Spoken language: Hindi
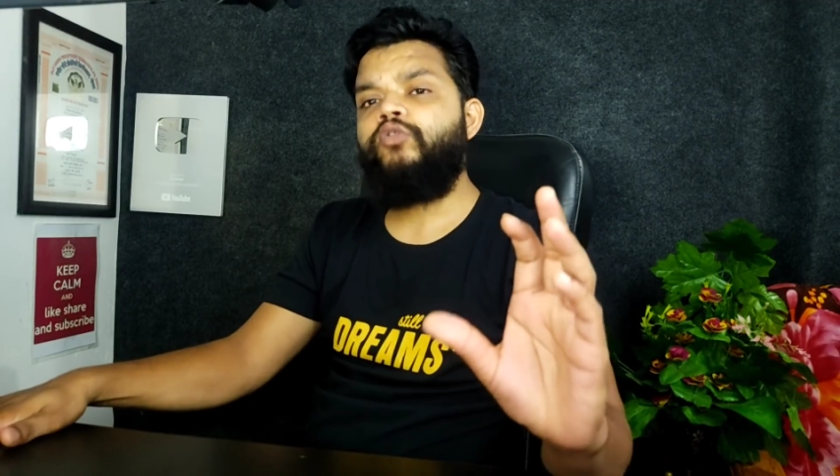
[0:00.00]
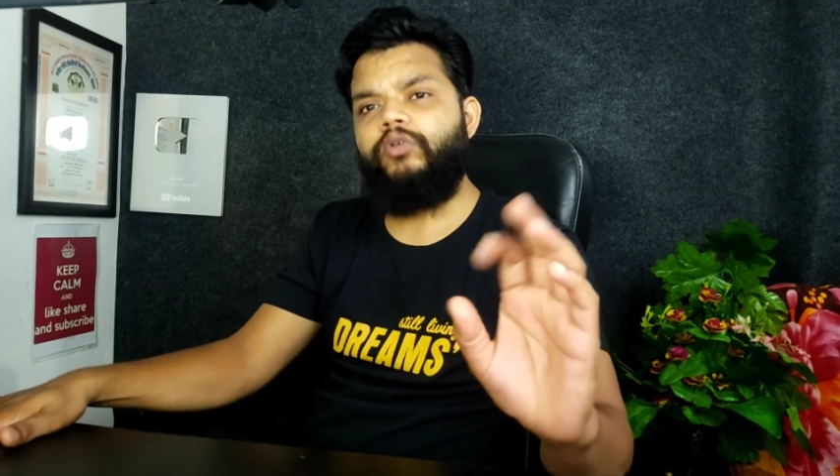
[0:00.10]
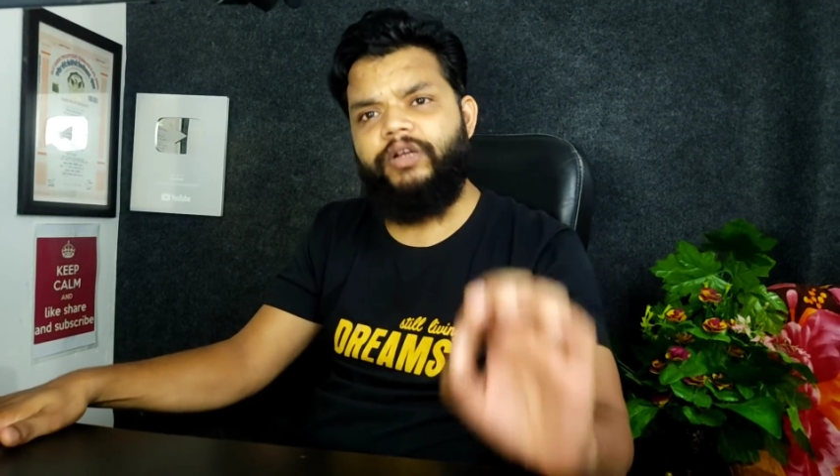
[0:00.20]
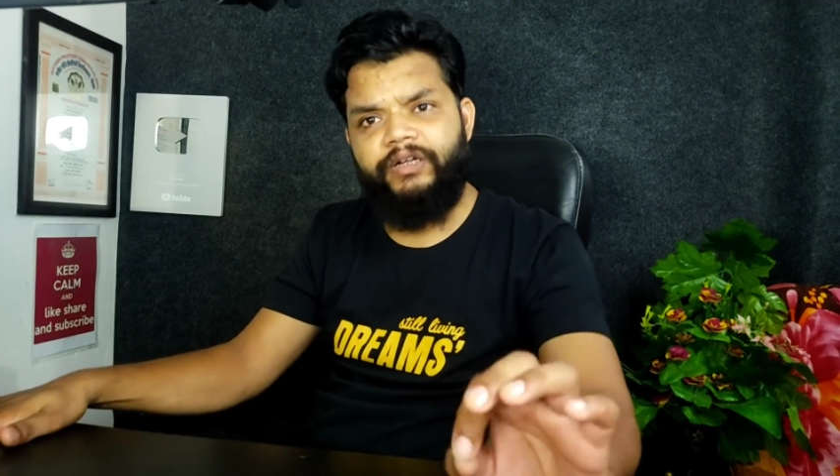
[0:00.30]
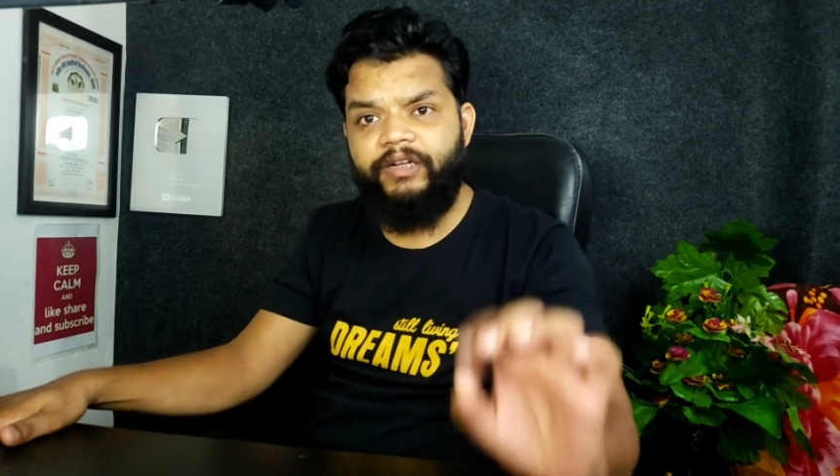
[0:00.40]
तो
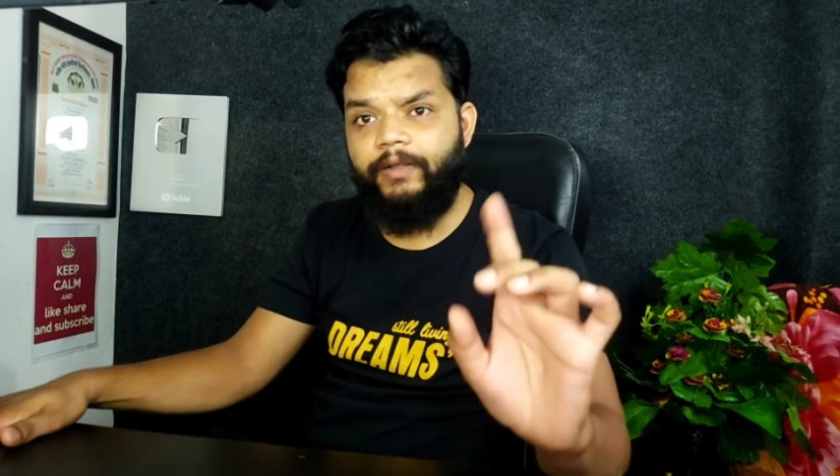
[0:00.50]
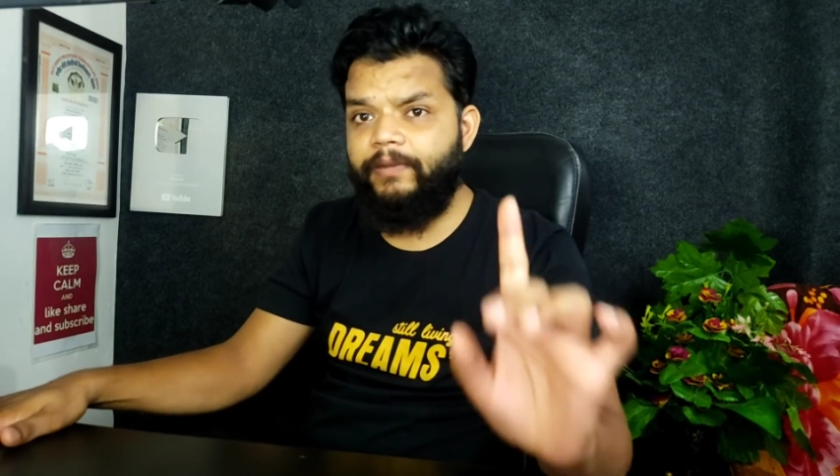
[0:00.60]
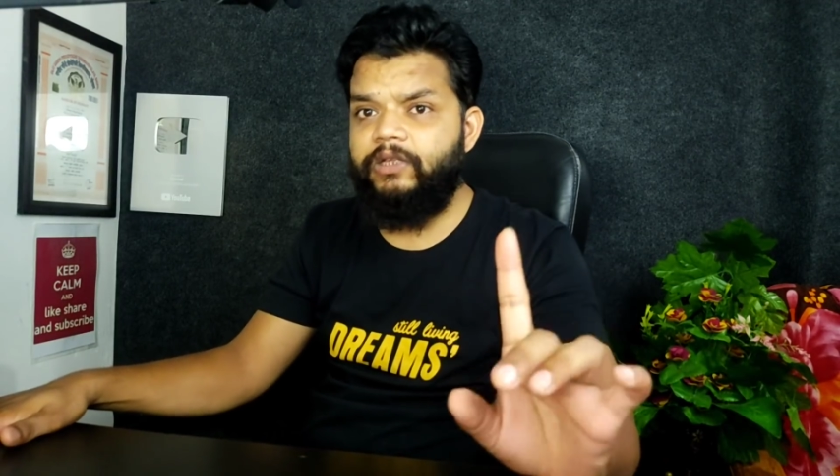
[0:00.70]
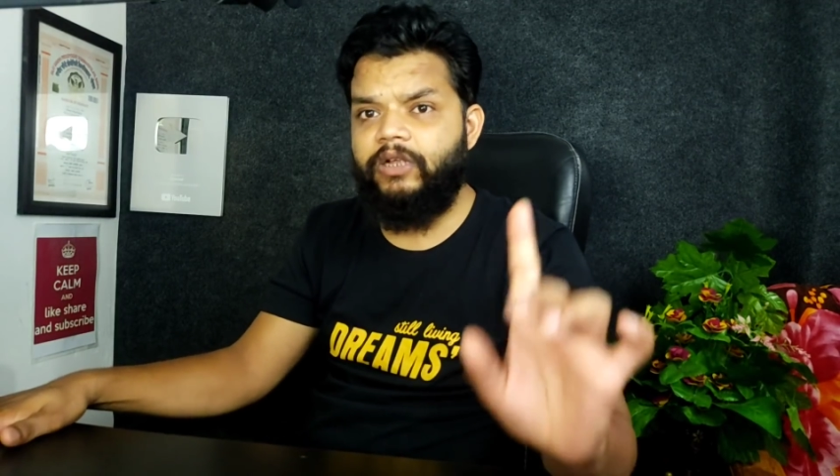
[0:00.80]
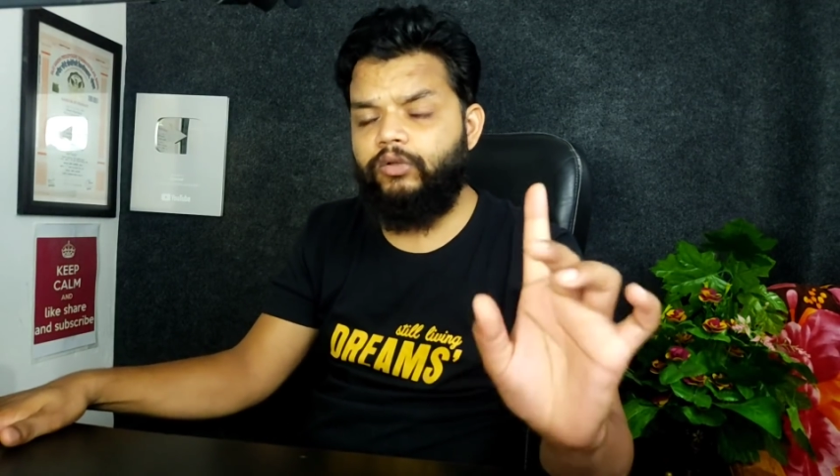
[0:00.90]
किडनी
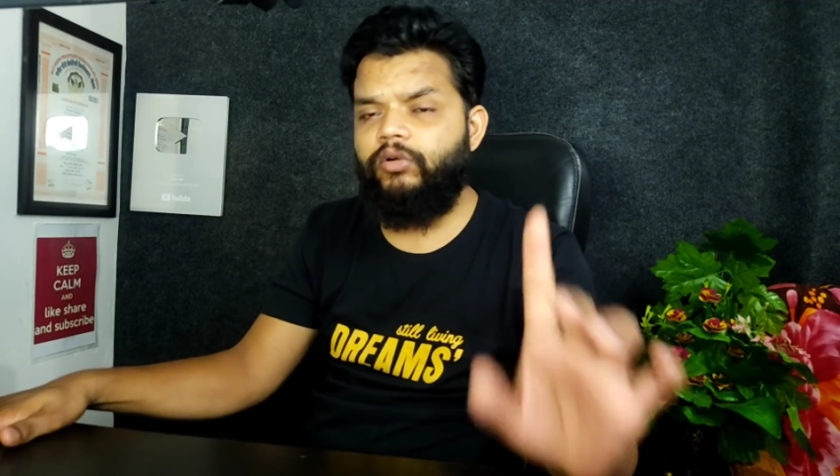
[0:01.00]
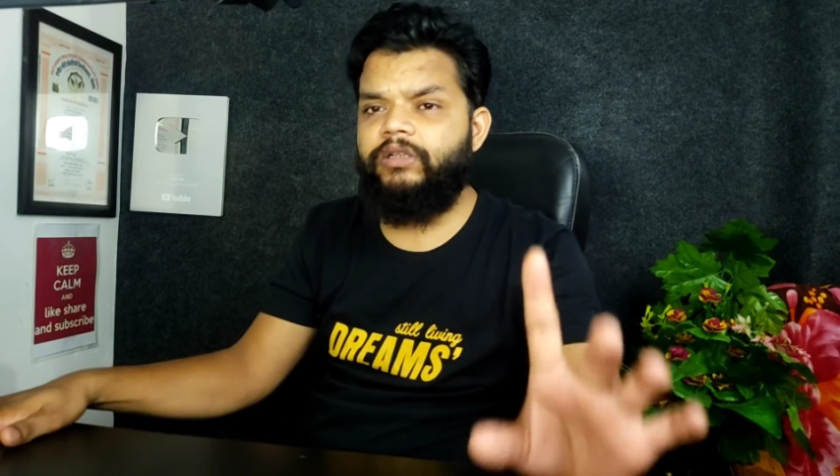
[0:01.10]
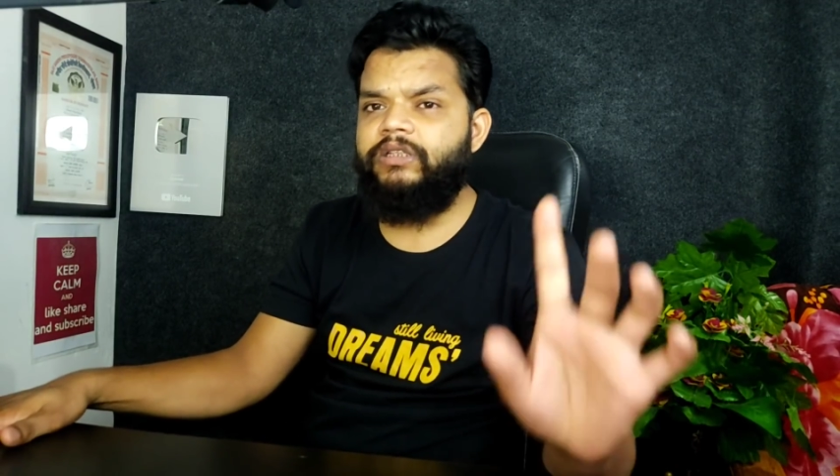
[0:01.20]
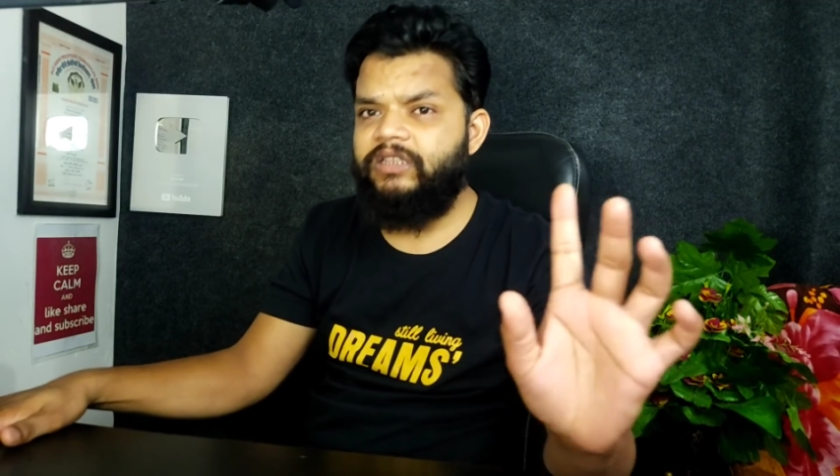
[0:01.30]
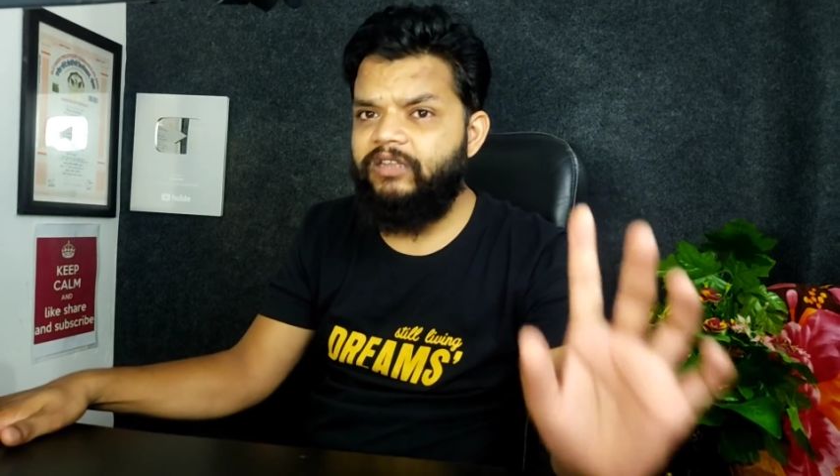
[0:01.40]
डैमेज इसका थोड़ा
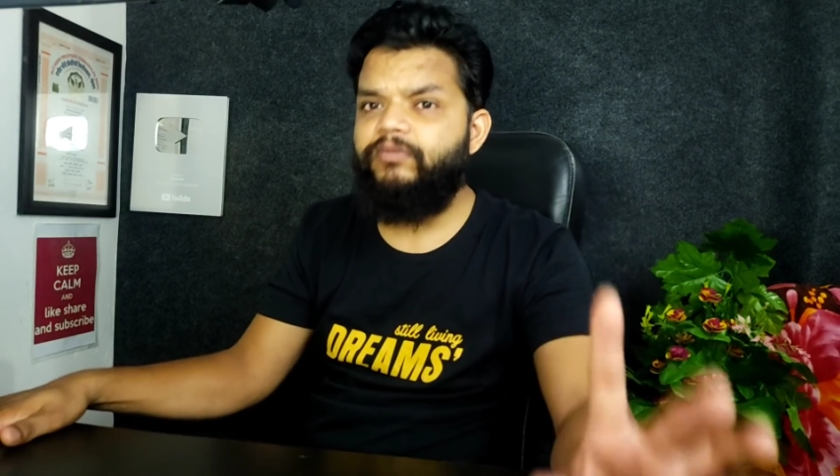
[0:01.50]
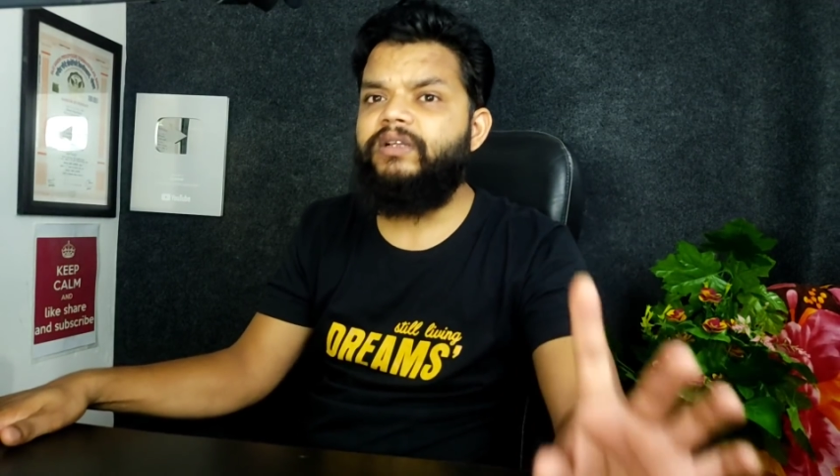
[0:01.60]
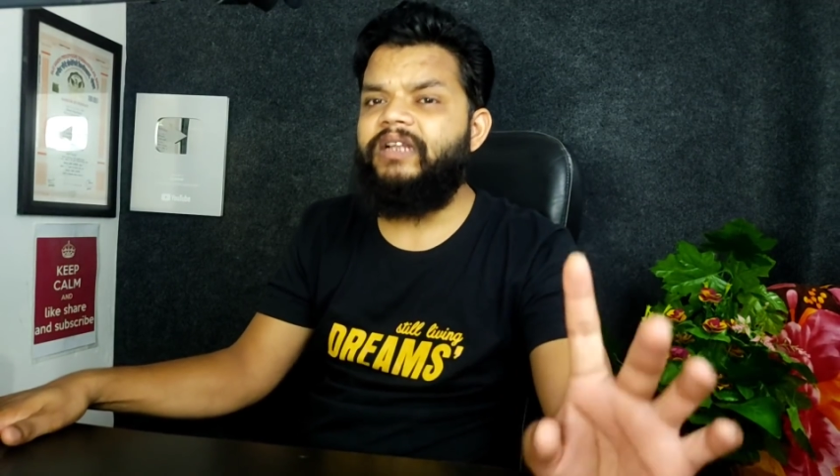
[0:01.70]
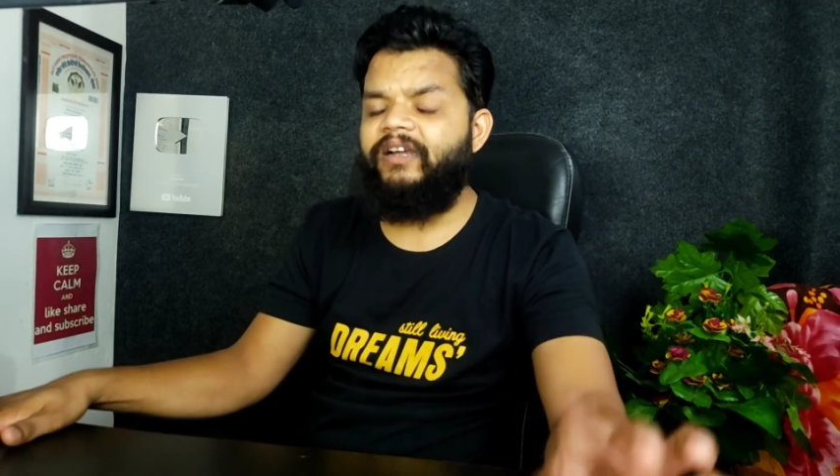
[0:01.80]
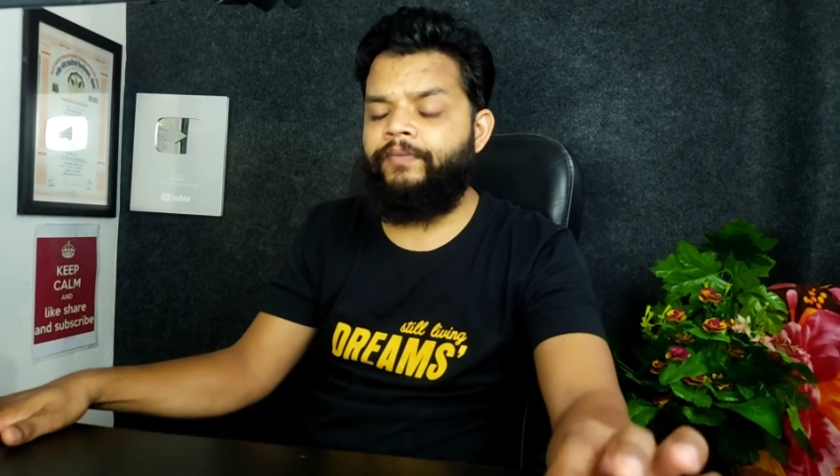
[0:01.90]
सा
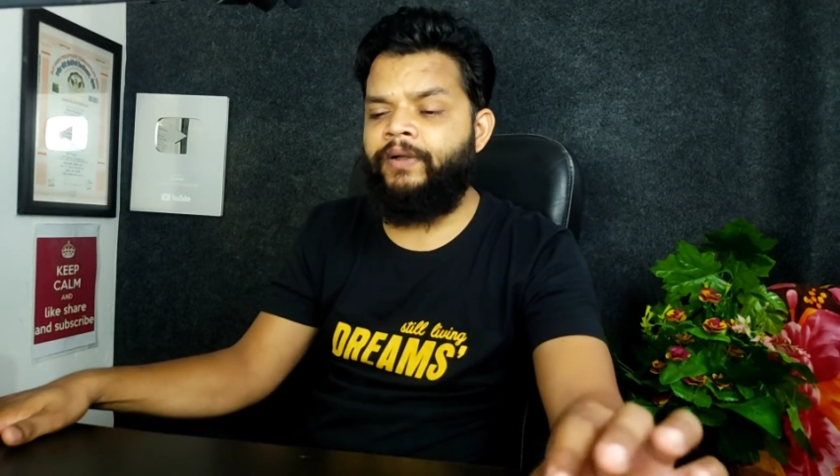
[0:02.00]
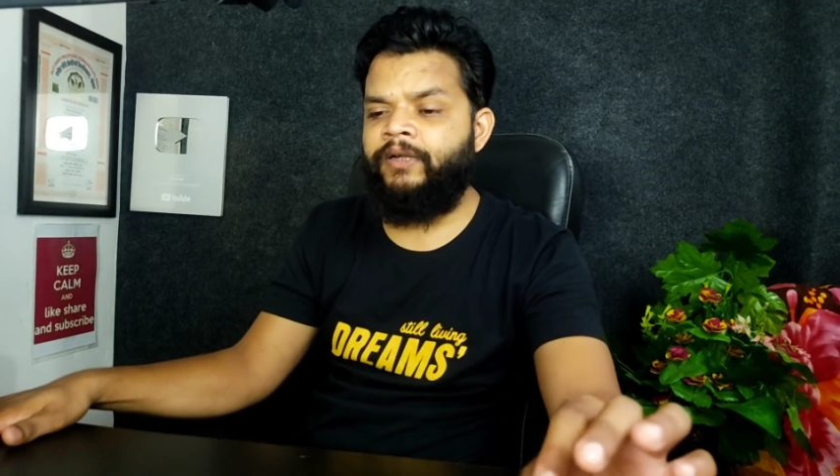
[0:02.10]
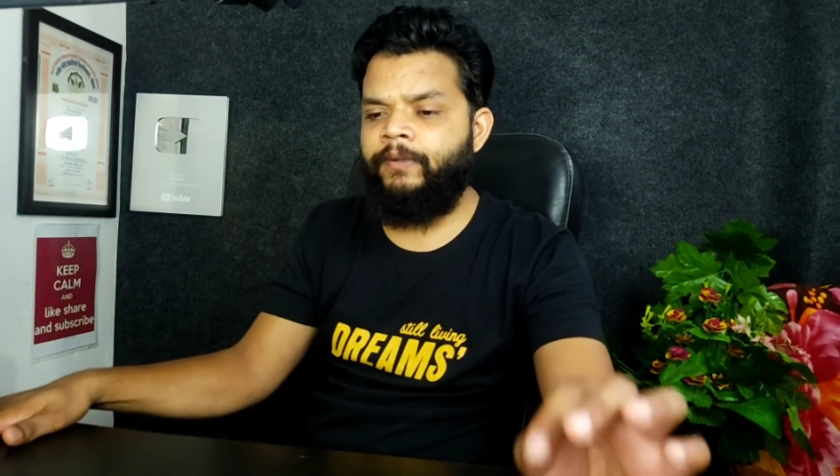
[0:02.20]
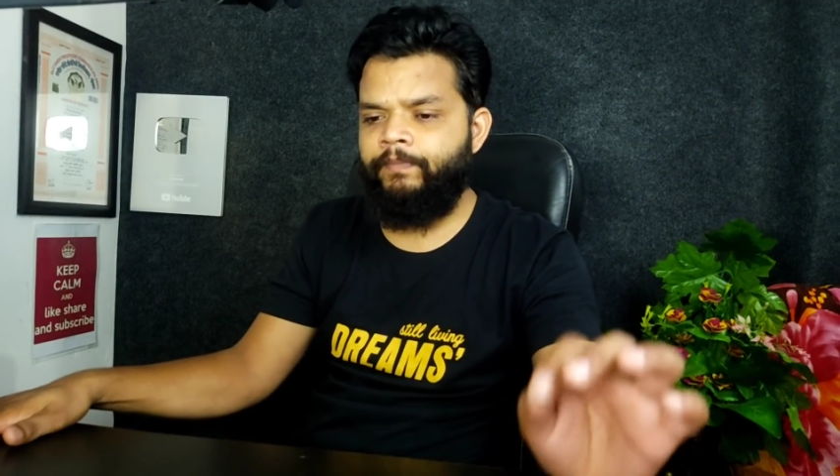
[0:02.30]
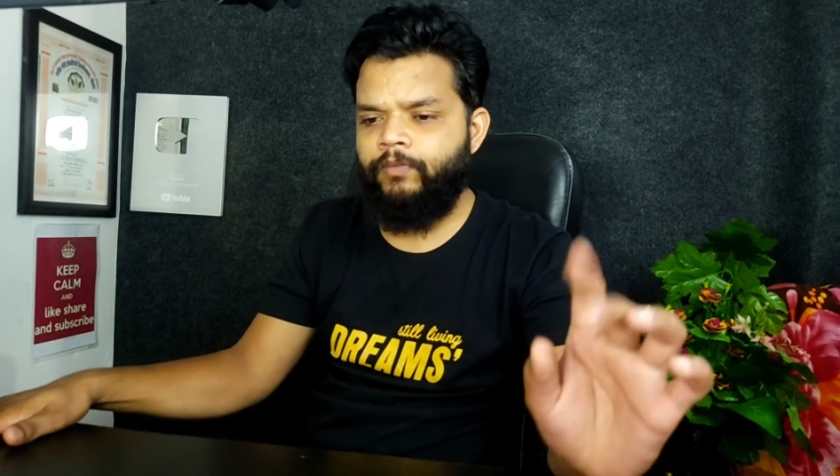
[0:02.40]
सीवियर साइड इफेक्ट है